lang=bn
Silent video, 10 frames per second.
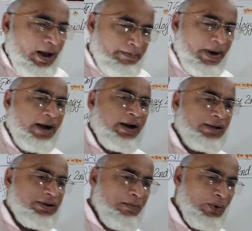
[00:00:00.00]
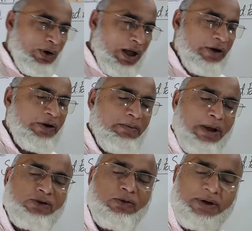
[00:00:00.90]
আমরা খাতা মূল্যায়নের
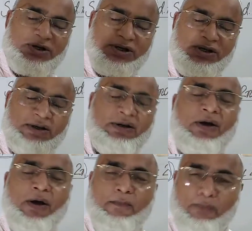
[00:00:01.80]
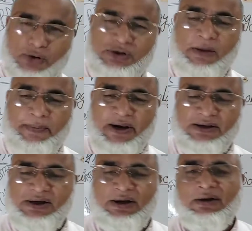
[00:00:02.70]
মাধ্যমে সেটি বুঝতে
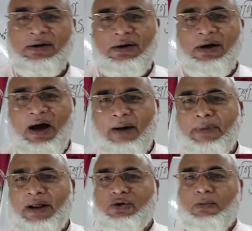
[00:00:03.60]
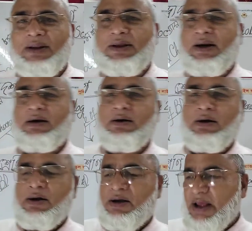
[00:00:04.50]
পেরেছি আমরা তোমাদের
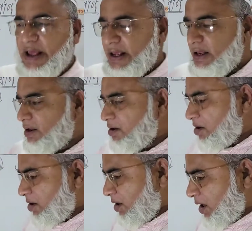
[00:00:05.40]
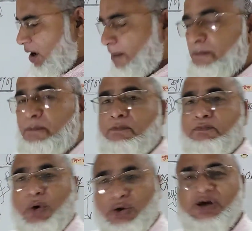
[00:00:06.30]
এই
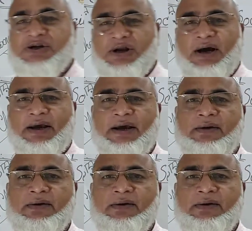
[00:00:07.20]
প্রচেষ্টাকে